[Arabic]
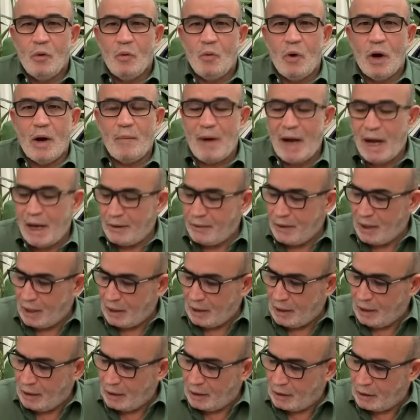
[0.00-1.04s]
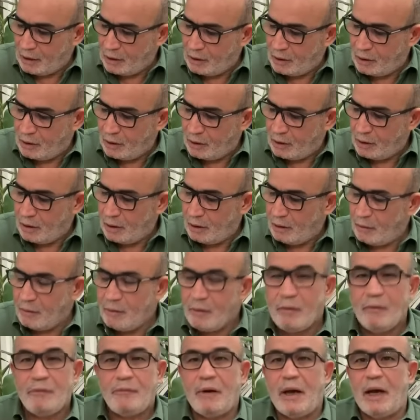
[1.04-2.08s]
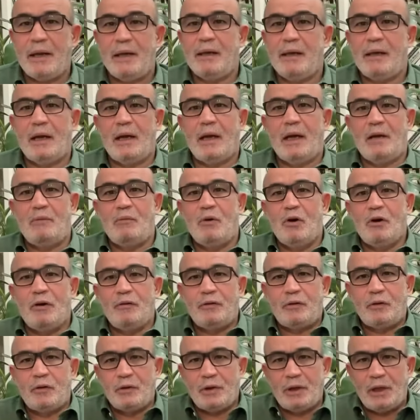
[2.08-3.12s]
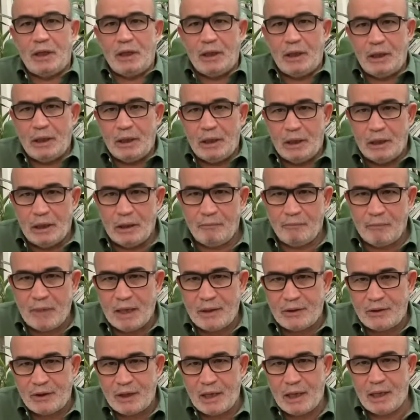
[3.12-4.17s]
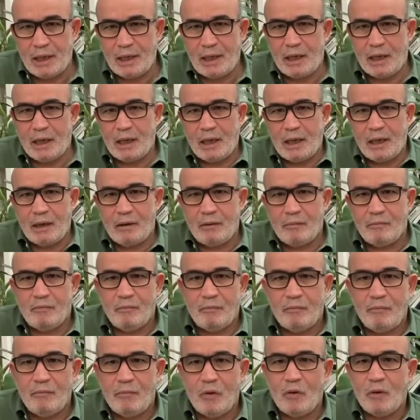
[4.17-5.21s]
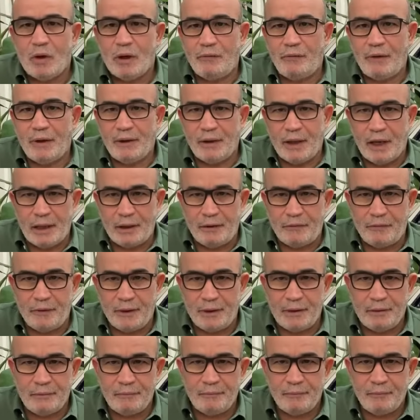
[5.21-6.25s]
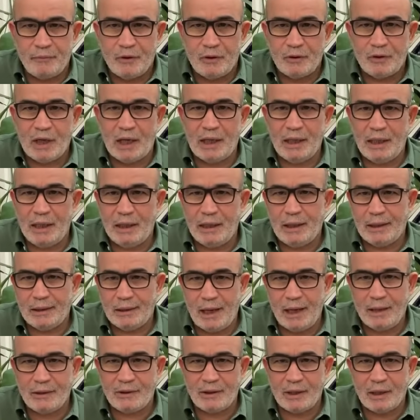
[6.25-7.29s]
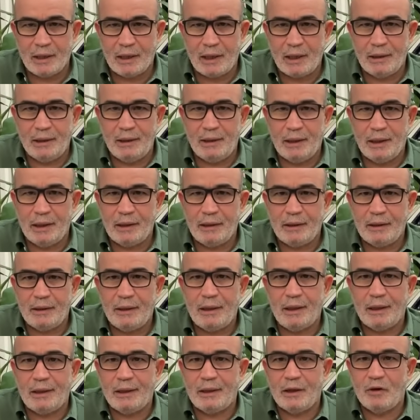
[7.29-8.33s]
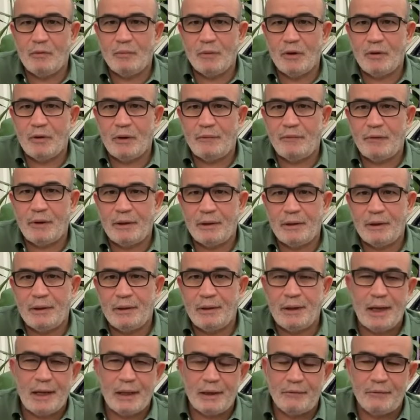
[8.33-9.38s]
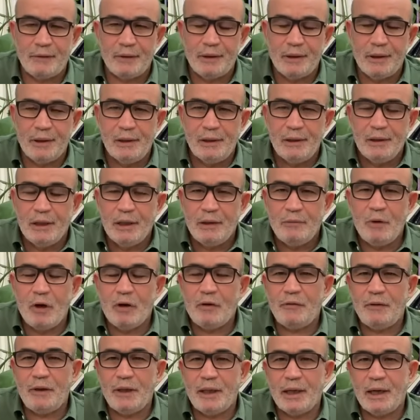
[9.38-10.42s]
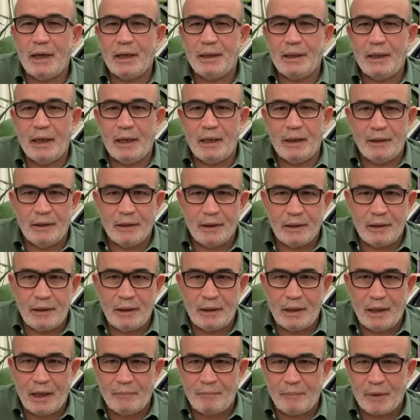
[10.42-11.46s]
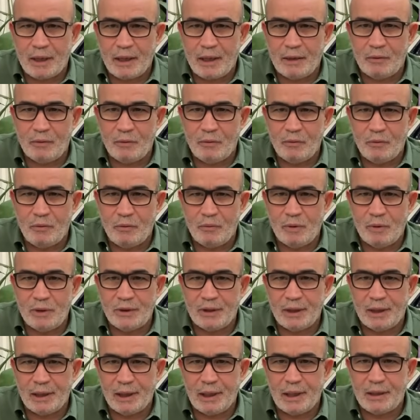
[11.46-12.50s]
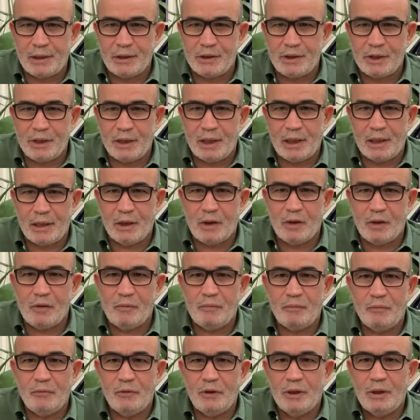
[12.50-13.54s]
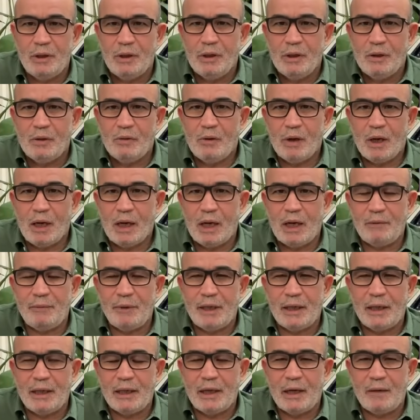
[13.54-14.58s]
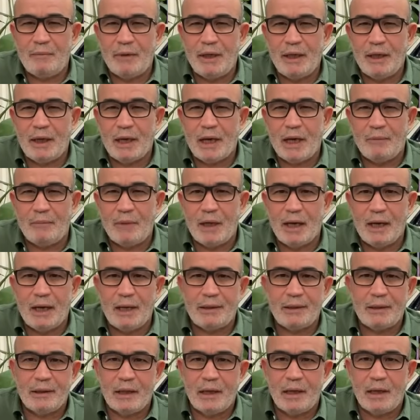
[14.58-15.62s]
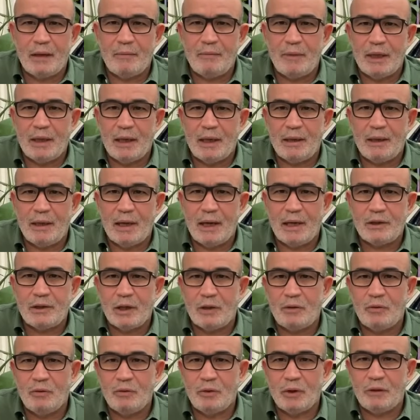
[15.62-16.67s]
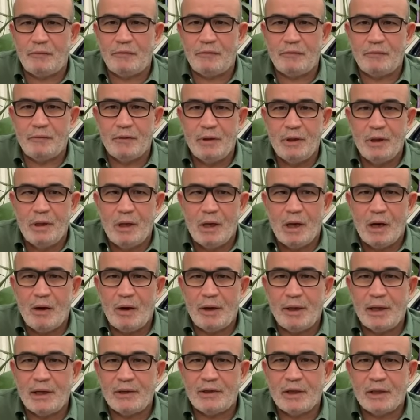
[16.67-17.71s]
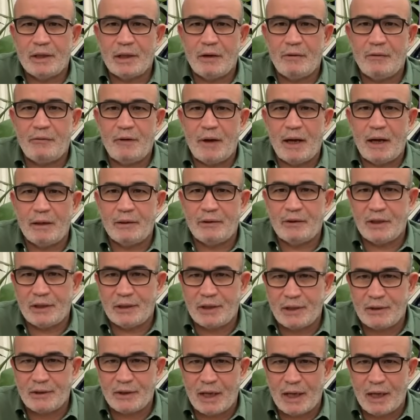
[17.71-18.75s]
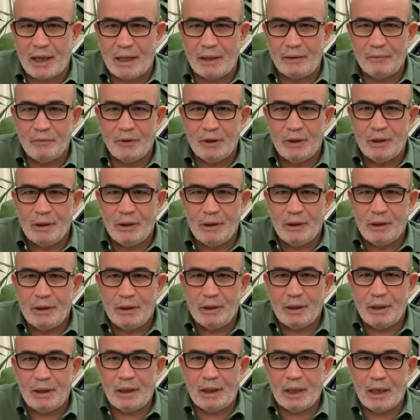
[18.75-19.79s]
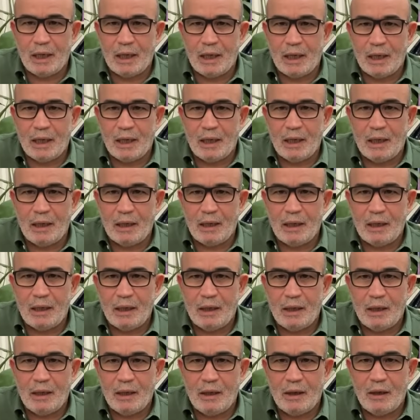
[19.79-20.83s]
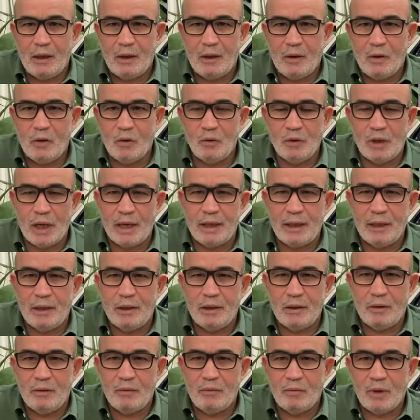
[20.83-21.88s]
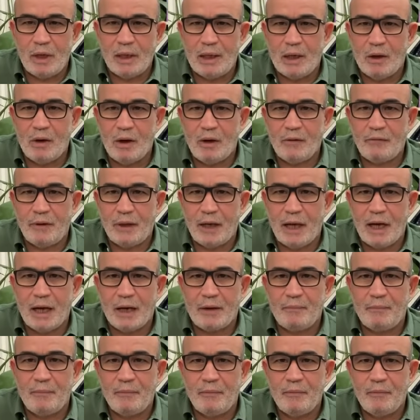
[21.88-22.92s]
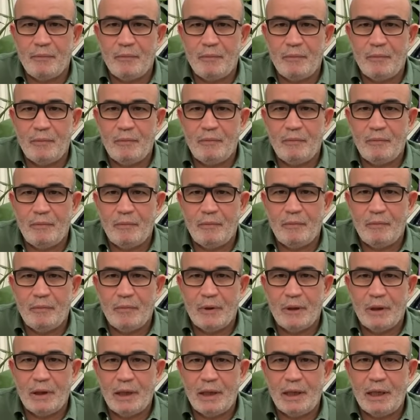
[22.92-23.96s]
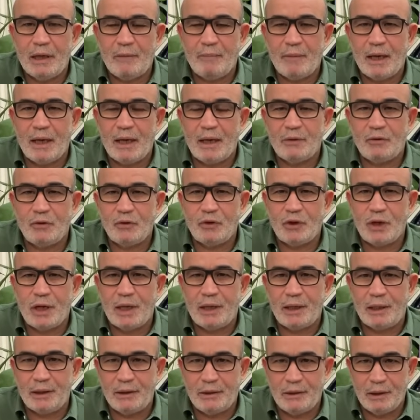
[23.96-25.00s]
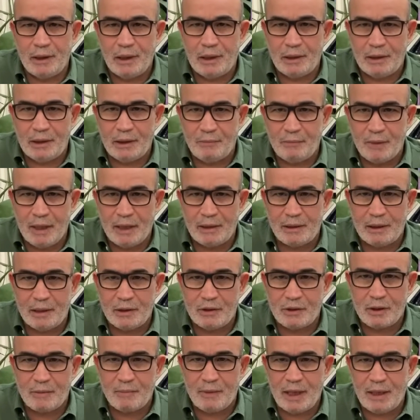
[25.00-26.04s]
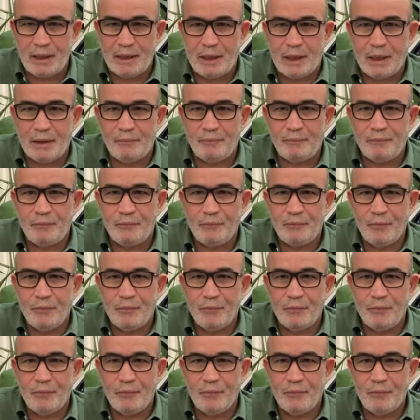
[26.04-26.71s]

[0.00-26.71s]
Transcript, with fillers: ومع ذلك فإن الموقف التركي ما زال موقفا ضعيفا صحيح يتحسن قليلا لكنه موقفا ضعيفا الموقف الإيراني أيضا الذي عبر عنه وزير الخارجية اليوم وقال من أن أمريكا أبلغتنا من أنها ستوقف وأنها ستفع ستسعى إلى هدى وإلى وقف الحرب إنما تساند الإبادة الجماعية